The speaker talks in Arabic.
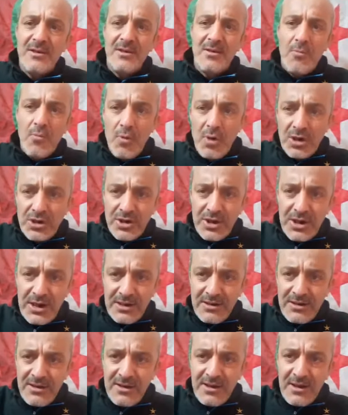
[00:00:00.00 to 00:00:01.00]
واش
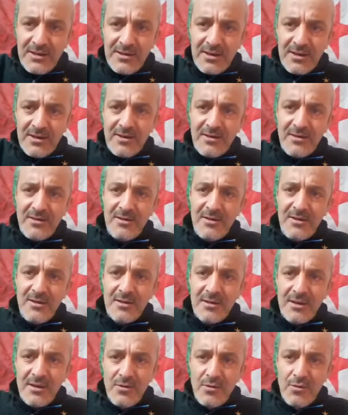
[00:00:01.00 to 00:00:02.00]
راني نهضر
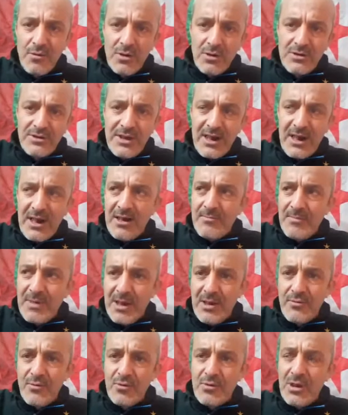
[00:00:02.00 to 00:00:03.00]
كي نقول دراهم
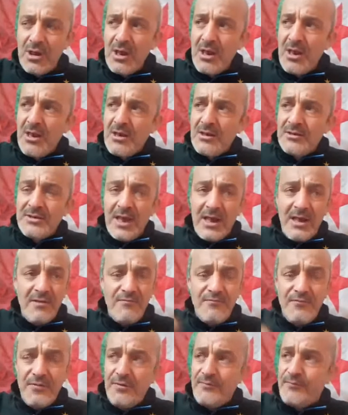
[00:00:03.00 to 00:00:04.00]
هادوك تاع
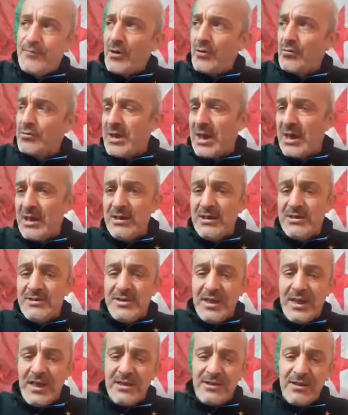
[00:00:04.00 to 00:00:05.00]
الفيفا وتاع
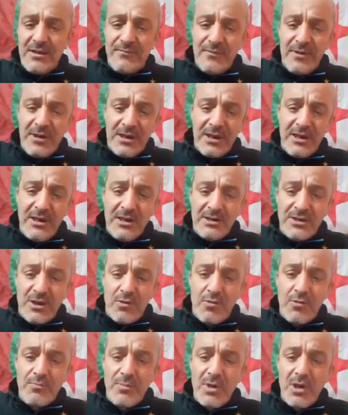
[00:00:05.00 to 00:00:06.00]
الاتحاد الافريقي اللي
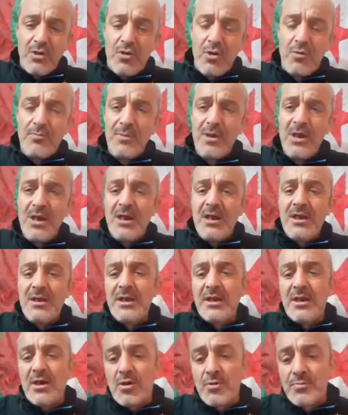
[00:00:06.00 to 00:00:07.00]
طاهم ملكم اللي
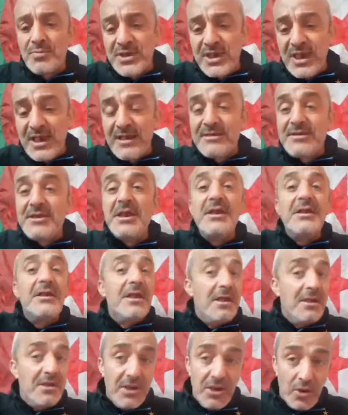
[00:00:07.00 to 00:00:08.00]
راكم ساكتين
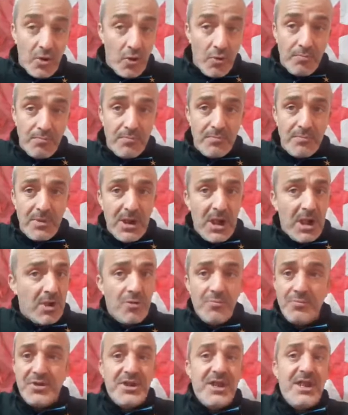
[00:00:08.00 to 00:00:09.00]
عليهم
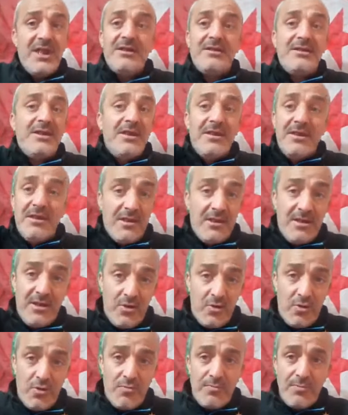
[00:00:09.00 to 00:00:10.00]
راكم ساكتين
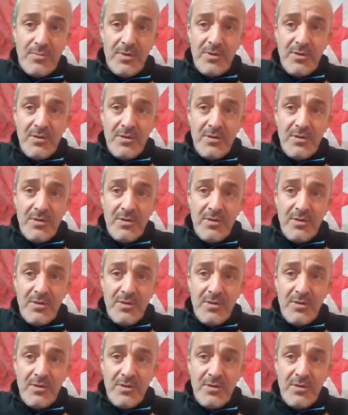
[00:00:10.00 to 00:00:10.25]
عليهم